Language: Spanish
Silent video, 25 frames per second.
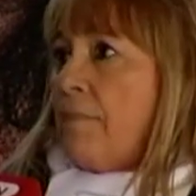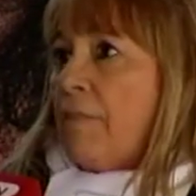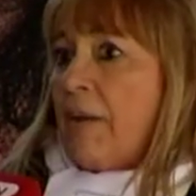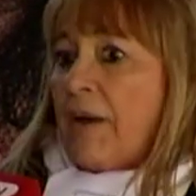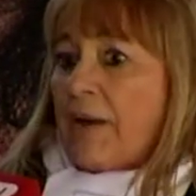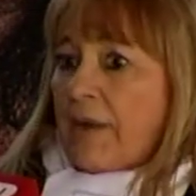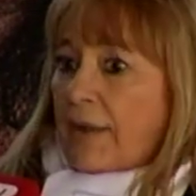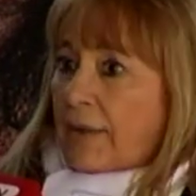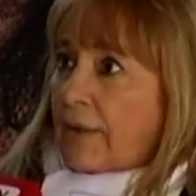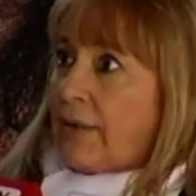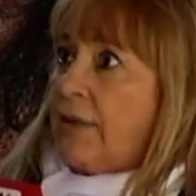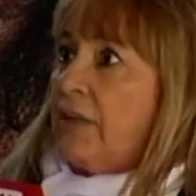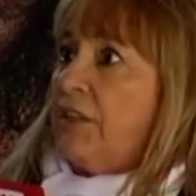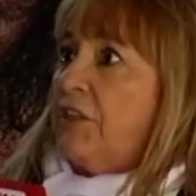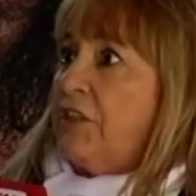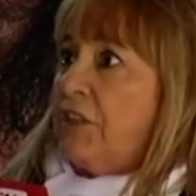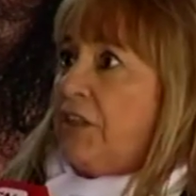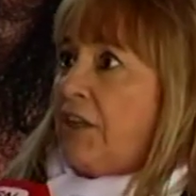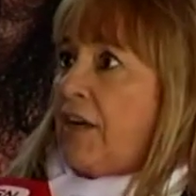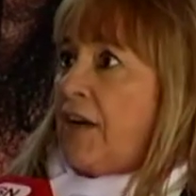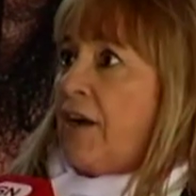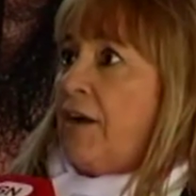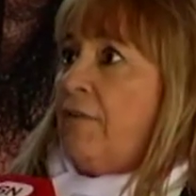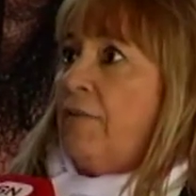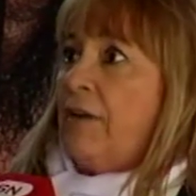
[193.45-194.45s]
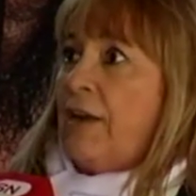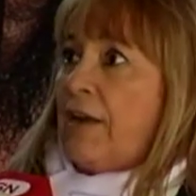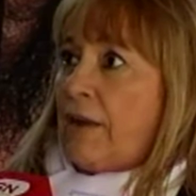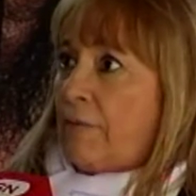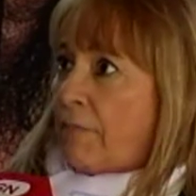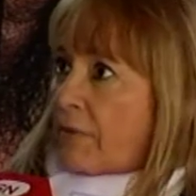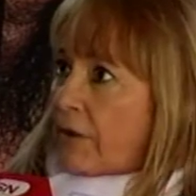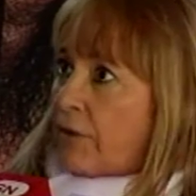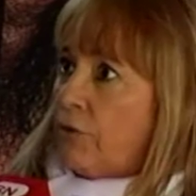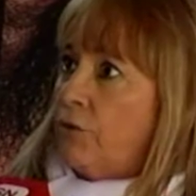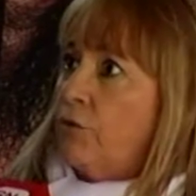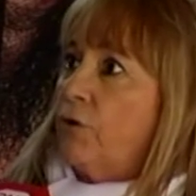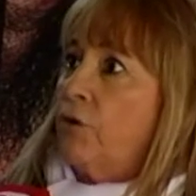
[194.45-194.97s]
para el que llegaba la
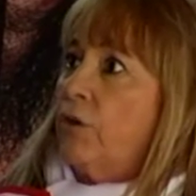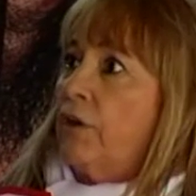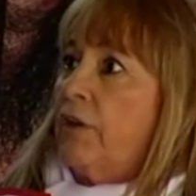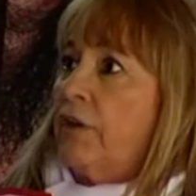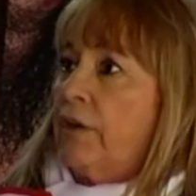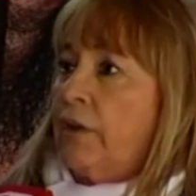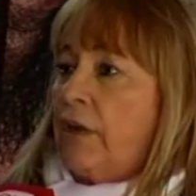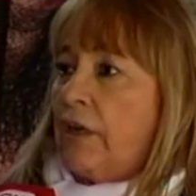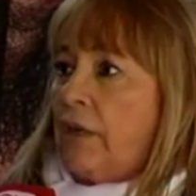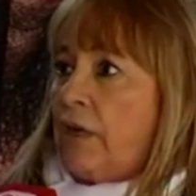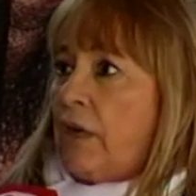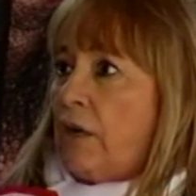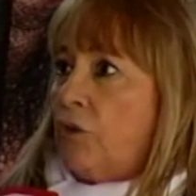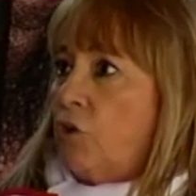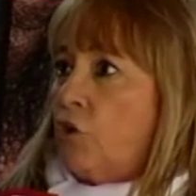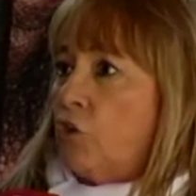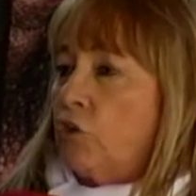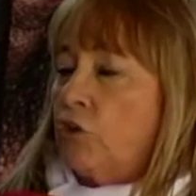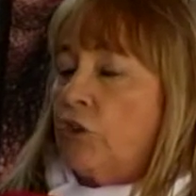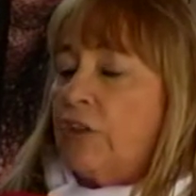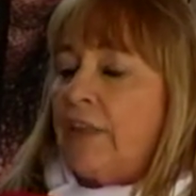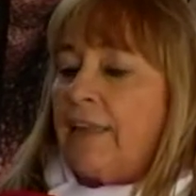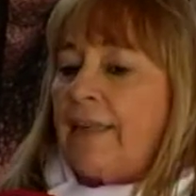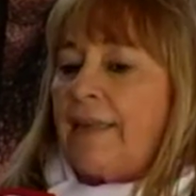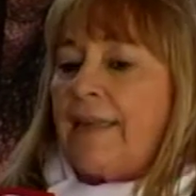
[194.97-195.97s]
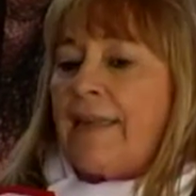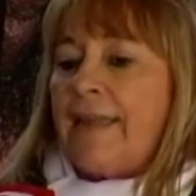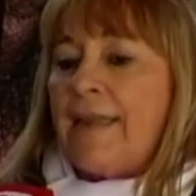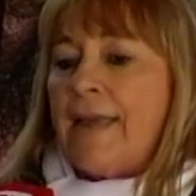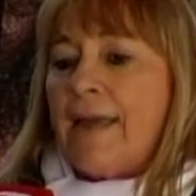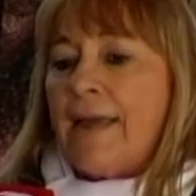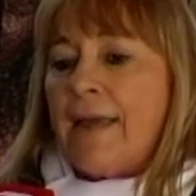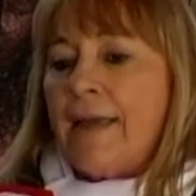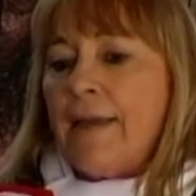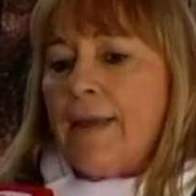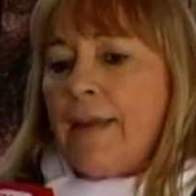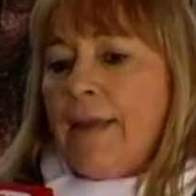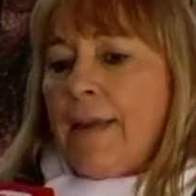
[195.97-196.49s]
mano eh, que la
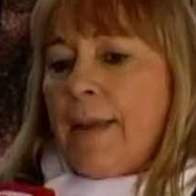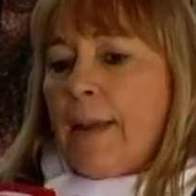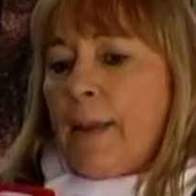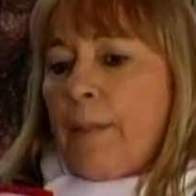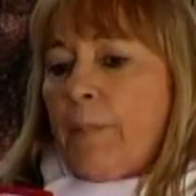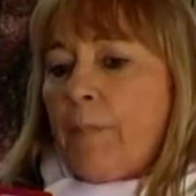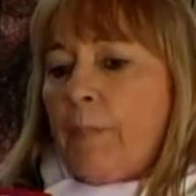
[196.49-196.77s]
contenía,